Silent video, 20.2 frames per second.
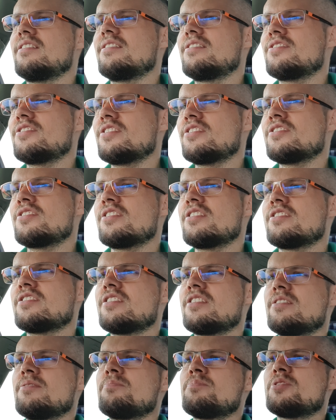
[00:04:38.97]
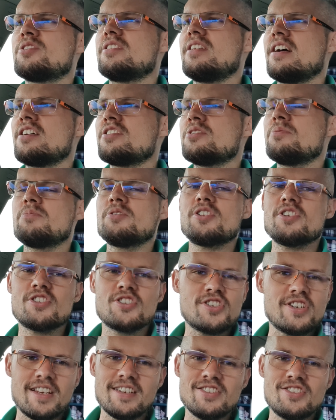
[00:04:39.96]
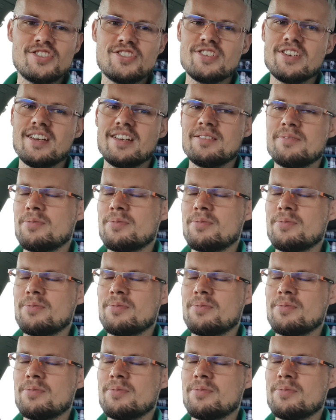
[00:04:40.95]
e, że, że, że przydarzy mi się szczęście